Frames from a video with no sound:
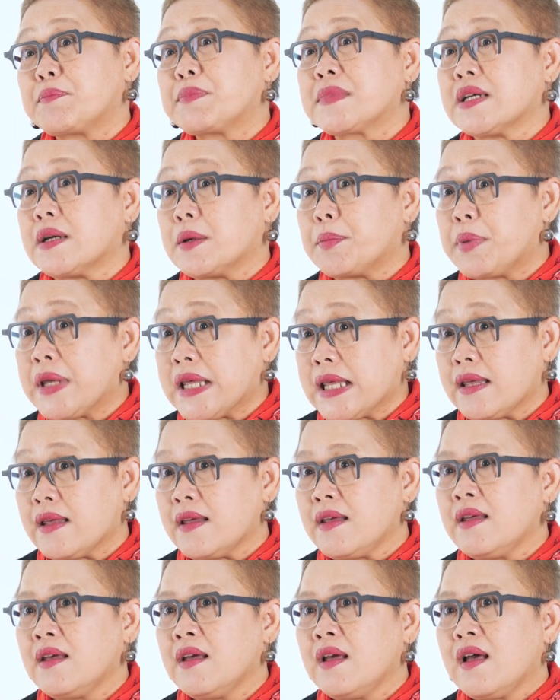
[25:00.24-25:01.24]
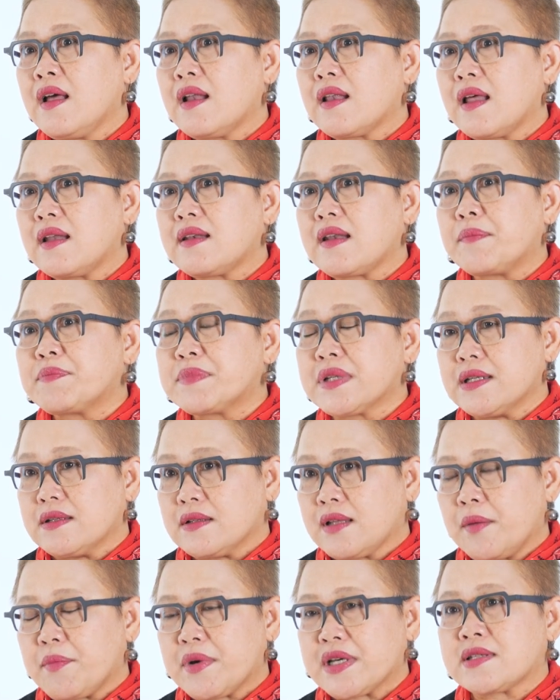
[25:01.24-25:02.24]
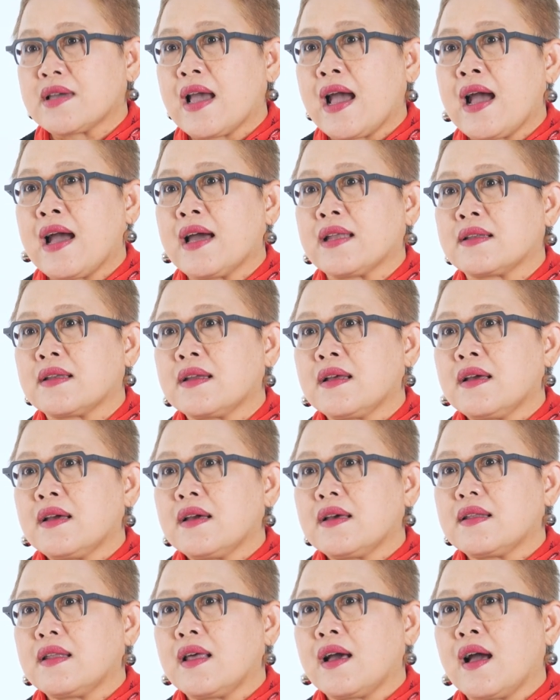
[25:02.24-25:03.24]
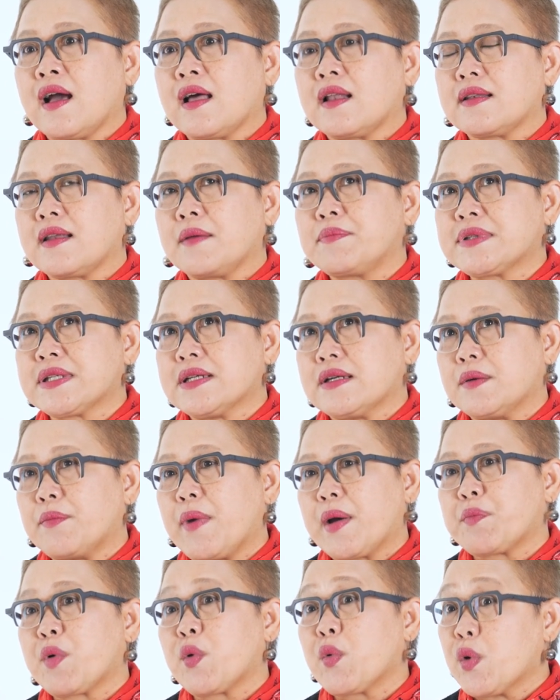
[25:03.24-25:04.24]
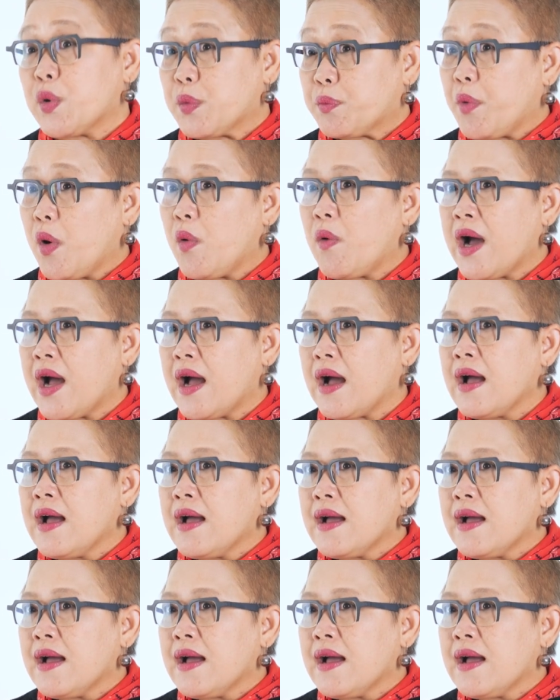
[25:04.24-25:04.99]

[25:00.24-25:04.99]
นับถือผี และนับถือธรรมชาตินะคะนับถือบรรพบุรุษ เพราะว่า